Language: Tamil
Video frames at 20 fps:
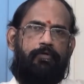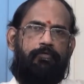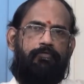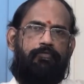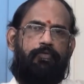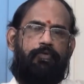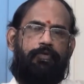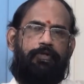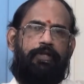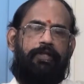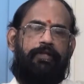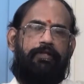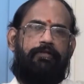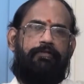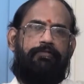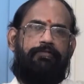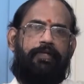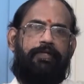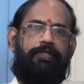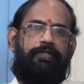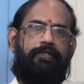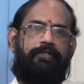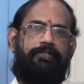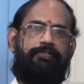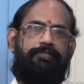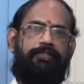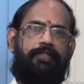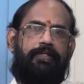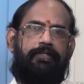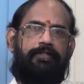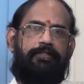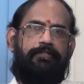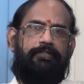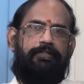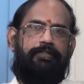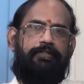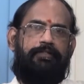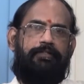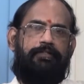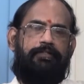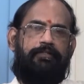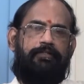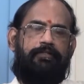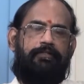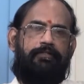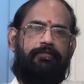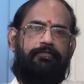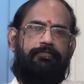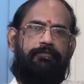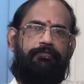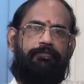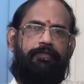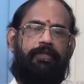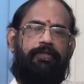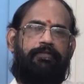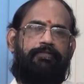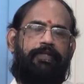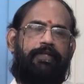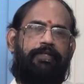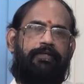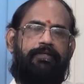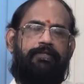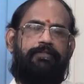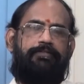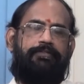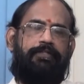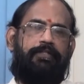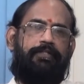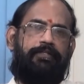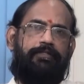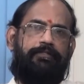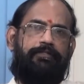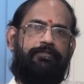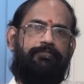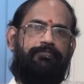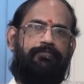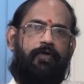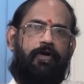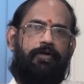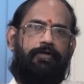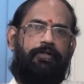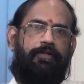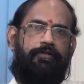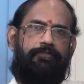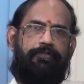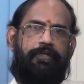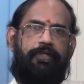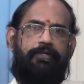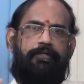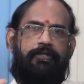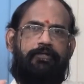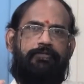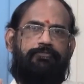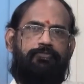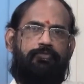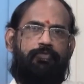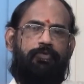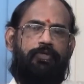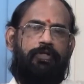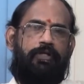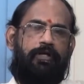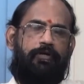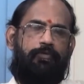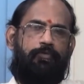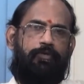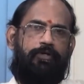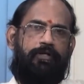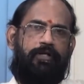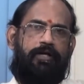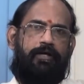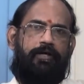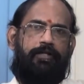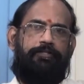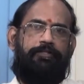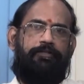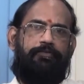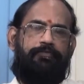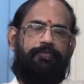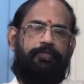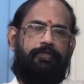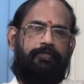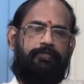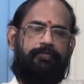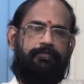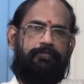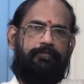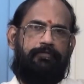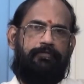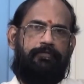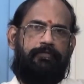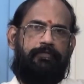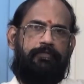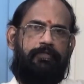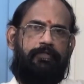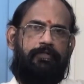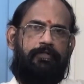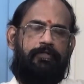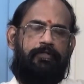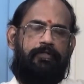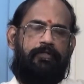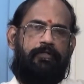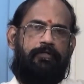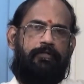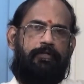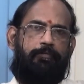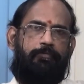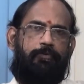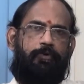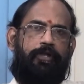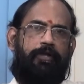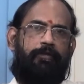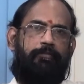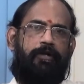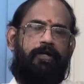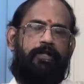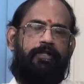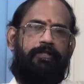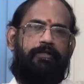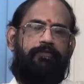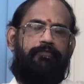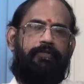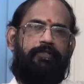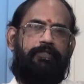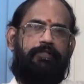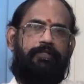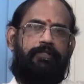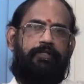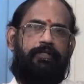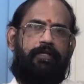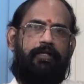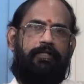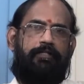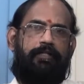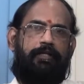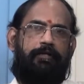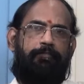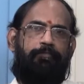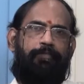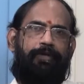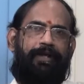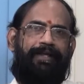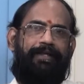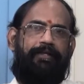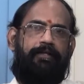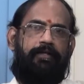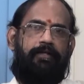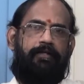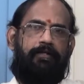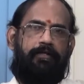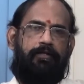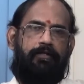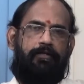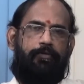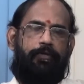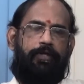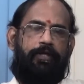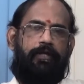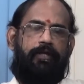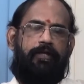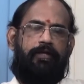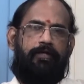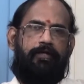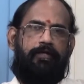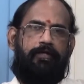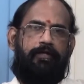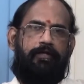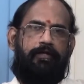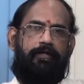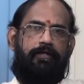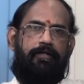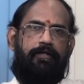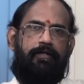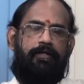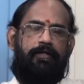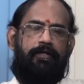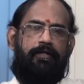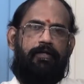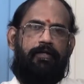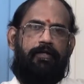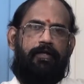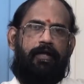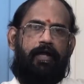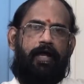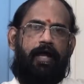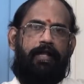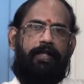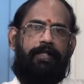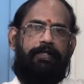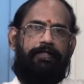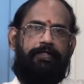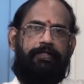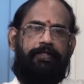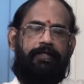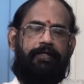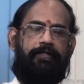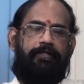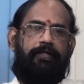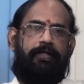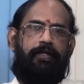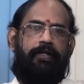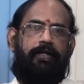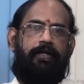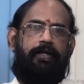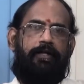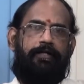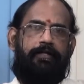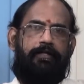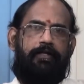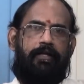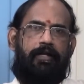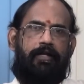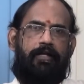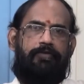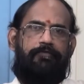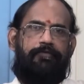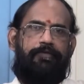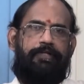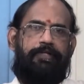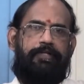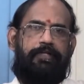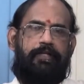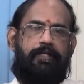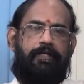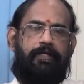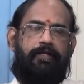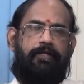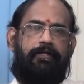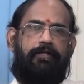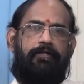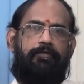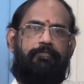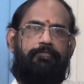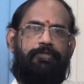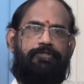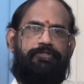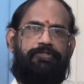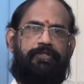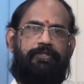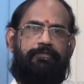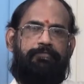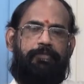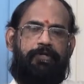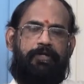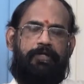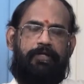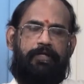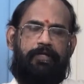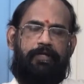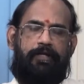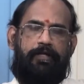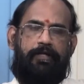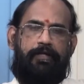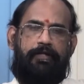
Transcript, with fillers: ஃபோர்டீன் சைக்கிள்ஸ்லேருந்து ஃபிஃப்டீன் சைக்கிள்ஸ்லேருந்து ஃபார்ட்டி சைக்கிள்ஸ் உள்ள உள்ள அதிர்வு நம்முடைய மனதை வந்து அந்த பிரெயினுடைய அலை இயக்கங்களை அளவிடுகிற மெஷர் பண்ணுகிற